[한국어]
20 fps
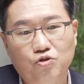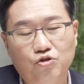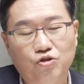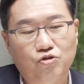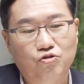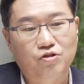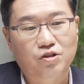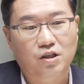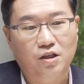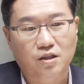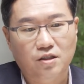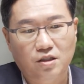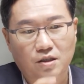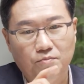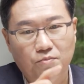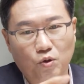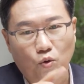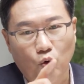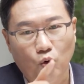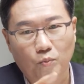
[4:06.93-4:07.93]
주식 투자를
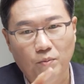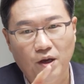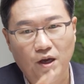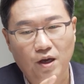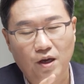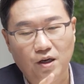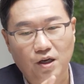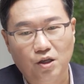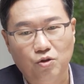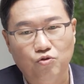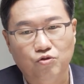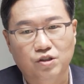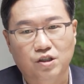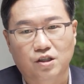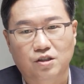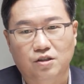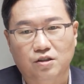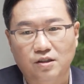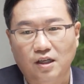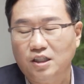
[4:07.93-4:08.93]
S&P 500에
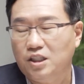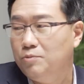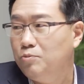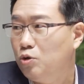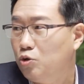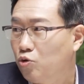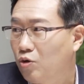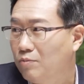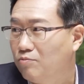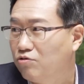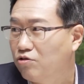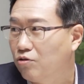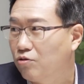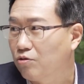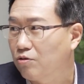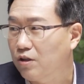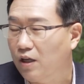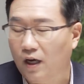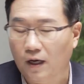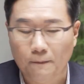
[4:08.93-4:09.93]
투자를 해서 딱 10년 동안
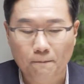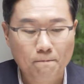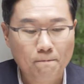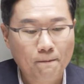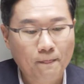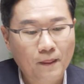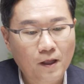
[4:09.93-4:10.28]
묻어뒀다.